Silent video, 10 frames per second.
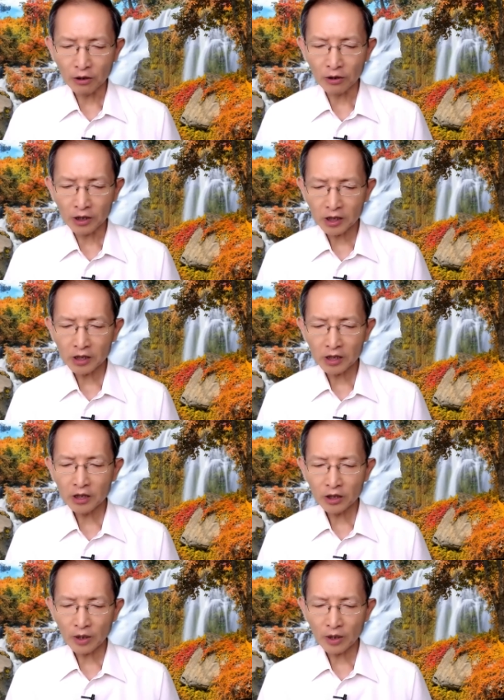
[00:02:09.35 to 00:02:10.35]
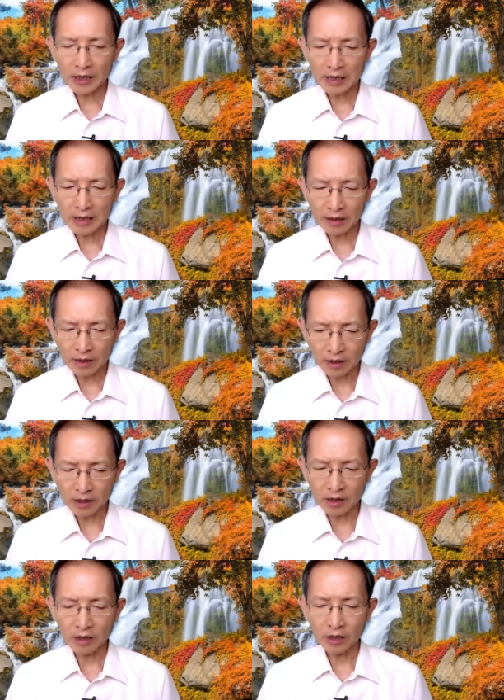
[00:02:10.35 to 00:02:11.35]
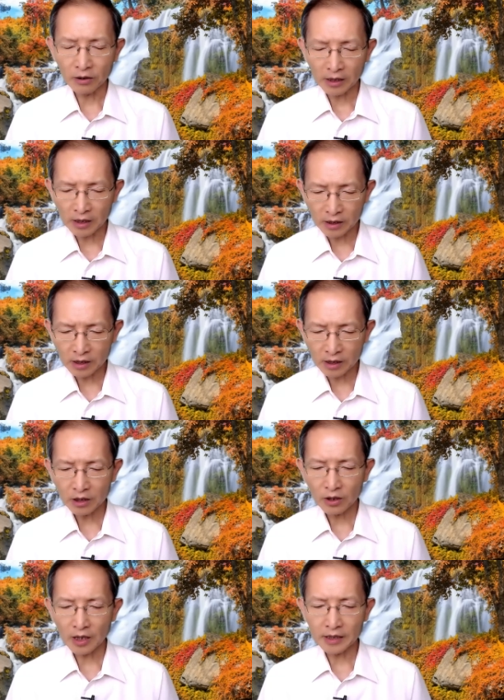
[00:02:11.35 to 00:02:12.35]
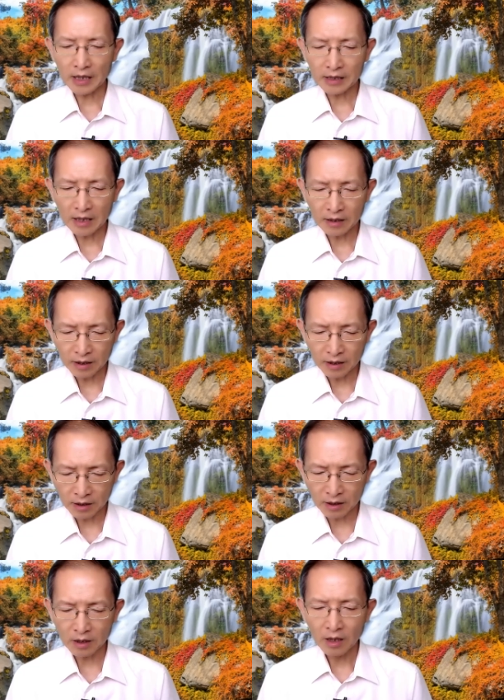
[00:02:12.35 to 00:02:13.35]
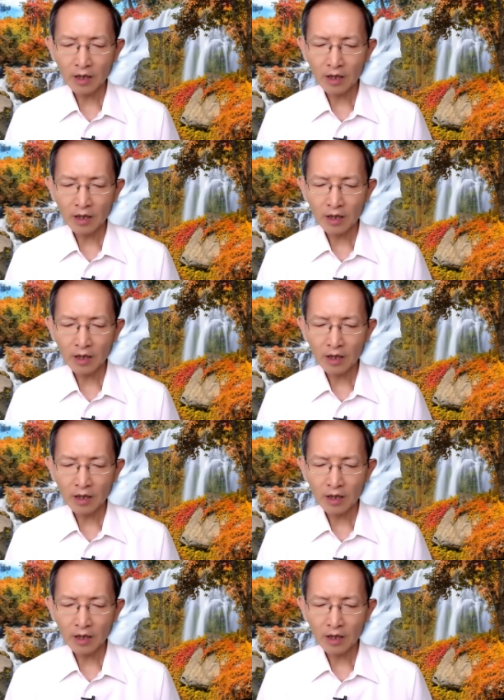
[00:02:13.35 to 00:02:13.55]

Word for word: 有了信心，又要加上德行；有了德行，又要加上自私；